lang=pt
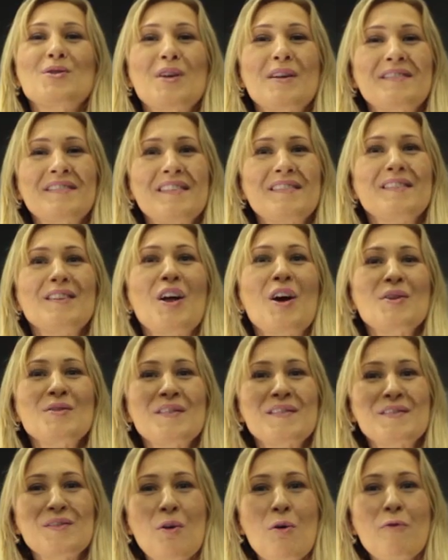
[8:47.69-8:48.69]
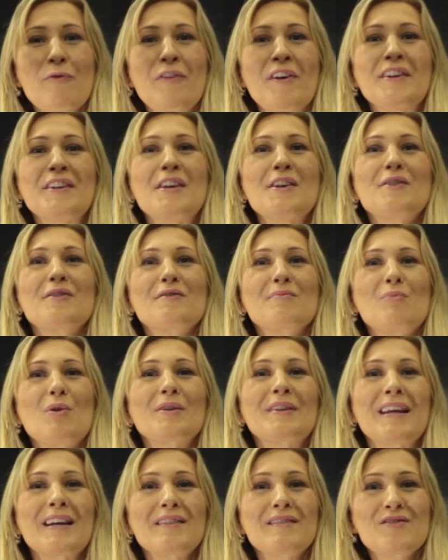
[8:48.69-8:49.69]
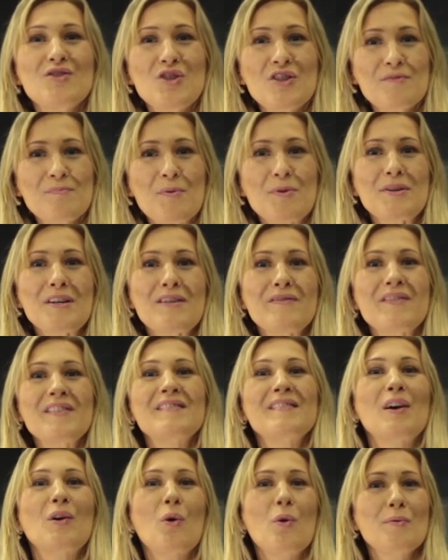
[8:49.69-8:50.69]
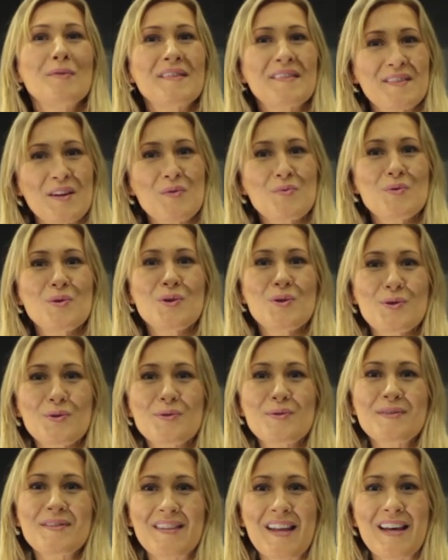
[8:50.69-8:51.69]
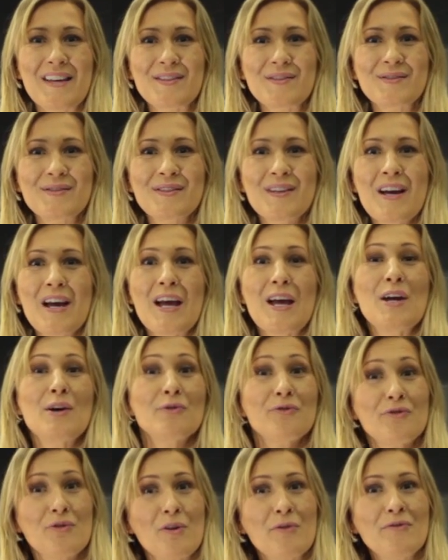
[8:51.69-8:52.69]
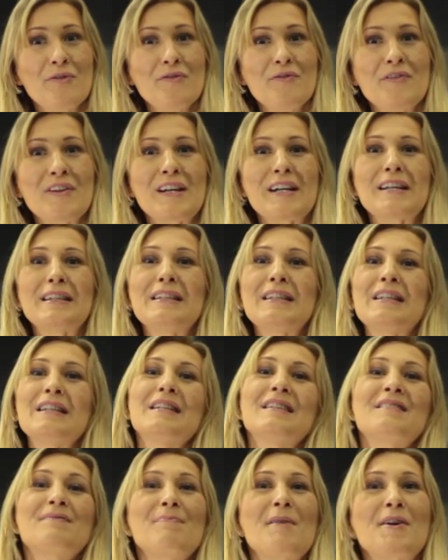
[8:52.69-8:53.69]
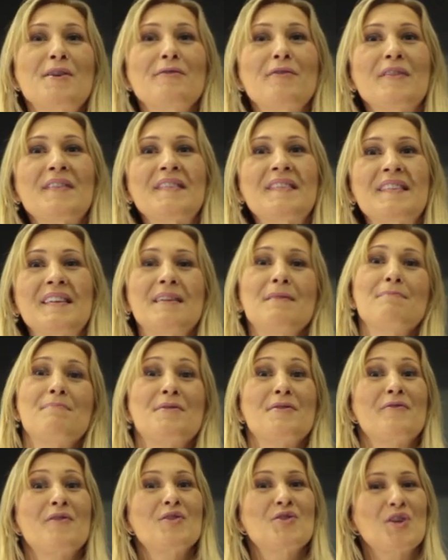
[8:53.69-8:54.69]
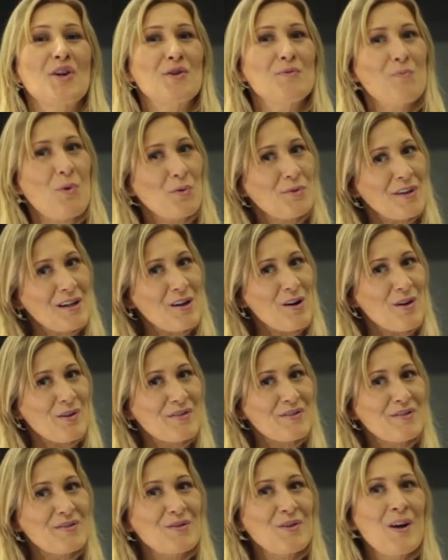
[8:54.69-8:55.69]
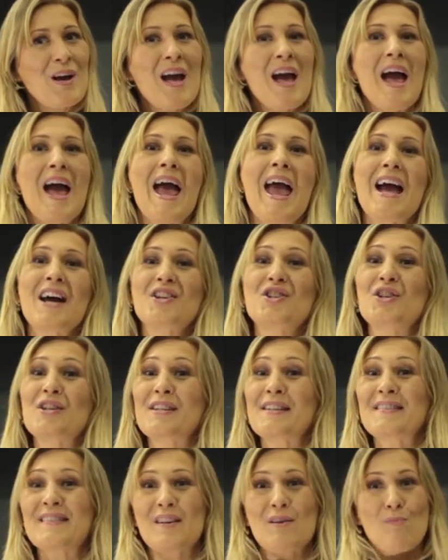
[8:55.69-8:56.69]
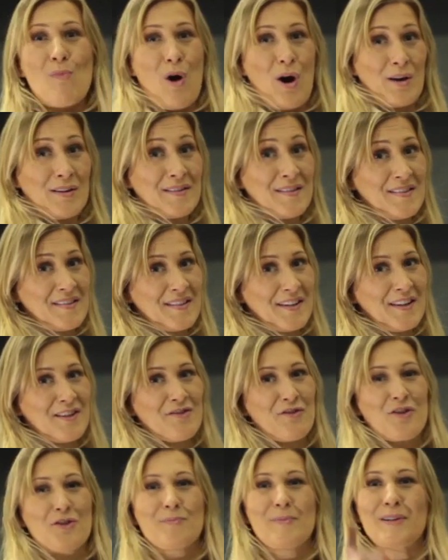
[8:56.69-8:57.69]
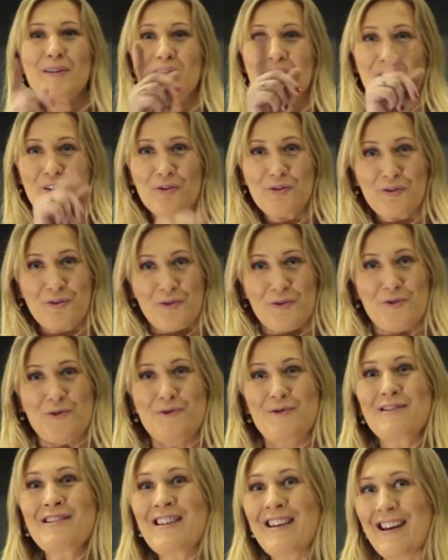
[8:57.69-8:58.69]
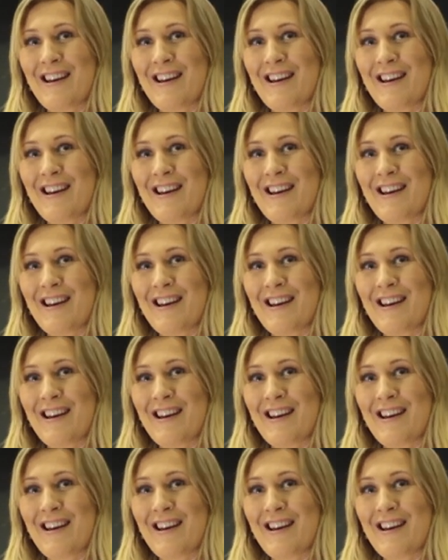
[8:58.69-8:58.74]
de nossas lojas conferir os modelos disponíveis na condição de juro zero. Eu sou a Viviane e espero você para fechar um bom negócio. É a geração Motos transformando seu sonho em